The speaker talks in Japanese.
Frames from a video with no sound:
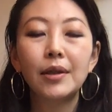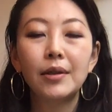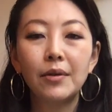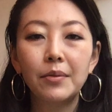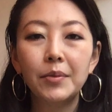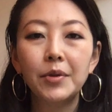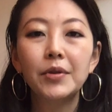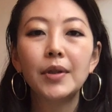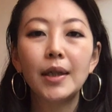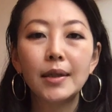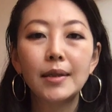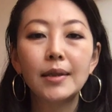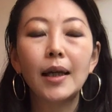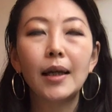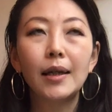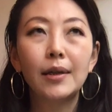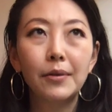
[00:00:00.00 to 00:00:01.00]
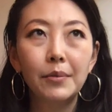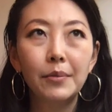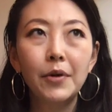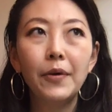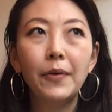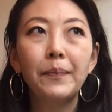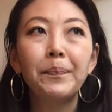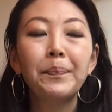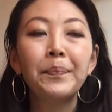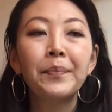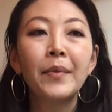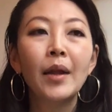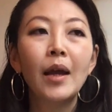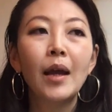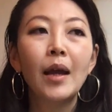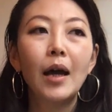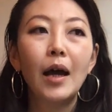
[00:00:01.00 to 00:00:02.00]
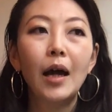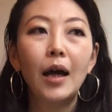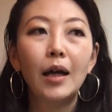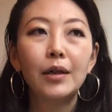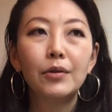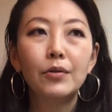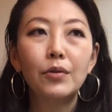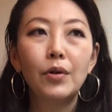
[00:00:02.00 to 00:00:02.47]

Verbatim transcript: と思うんですけれども、な